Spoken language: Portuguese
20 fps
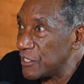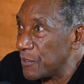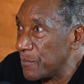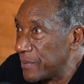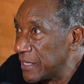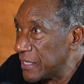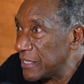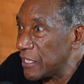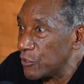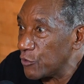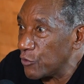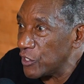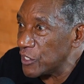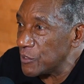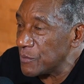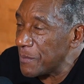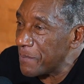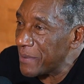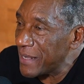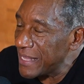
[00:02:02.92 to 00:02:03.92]
de
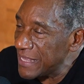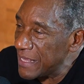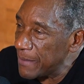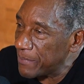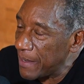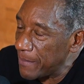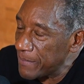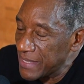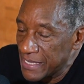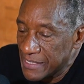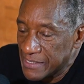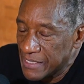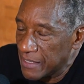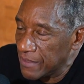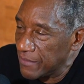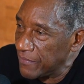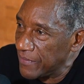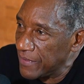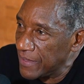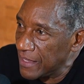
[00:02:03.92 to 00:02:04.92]
empreendedorismo. Empreender para mim é
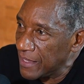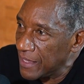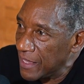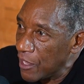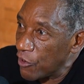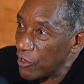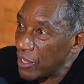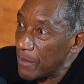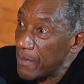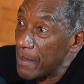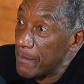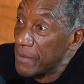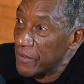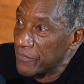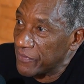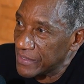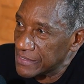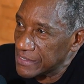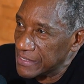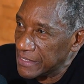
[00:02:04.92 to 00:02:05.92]
servir. É o que a minha mãe
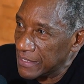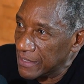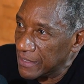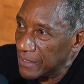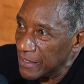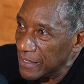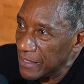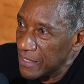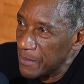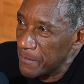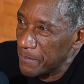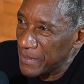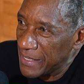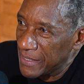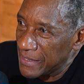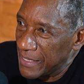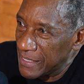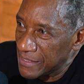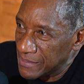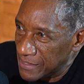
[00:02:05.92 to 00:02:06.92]
fazia.
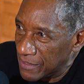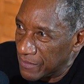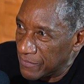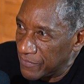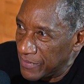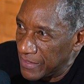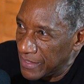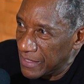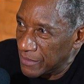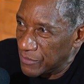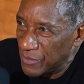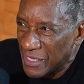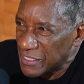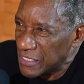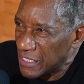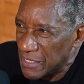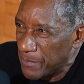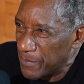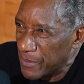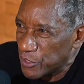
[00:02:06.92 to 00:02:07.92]
Empreender é servir, não é
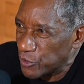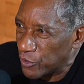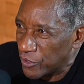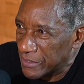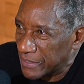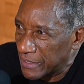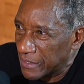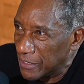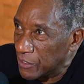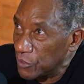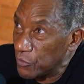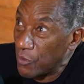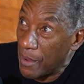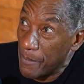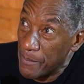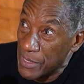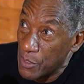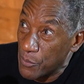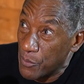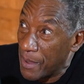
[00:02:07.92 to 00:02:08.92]
CNPJ, não é
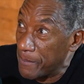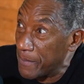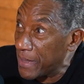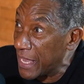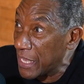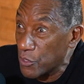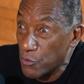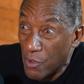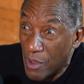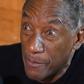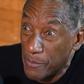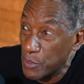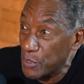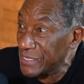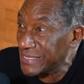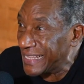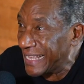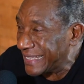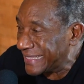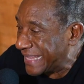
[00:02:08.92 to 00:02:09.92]
abrir uma MEI, não é abrir uma
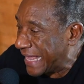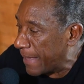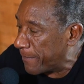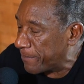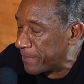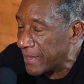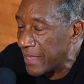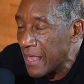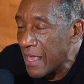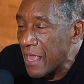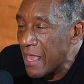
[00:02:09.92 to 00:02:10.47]
startup.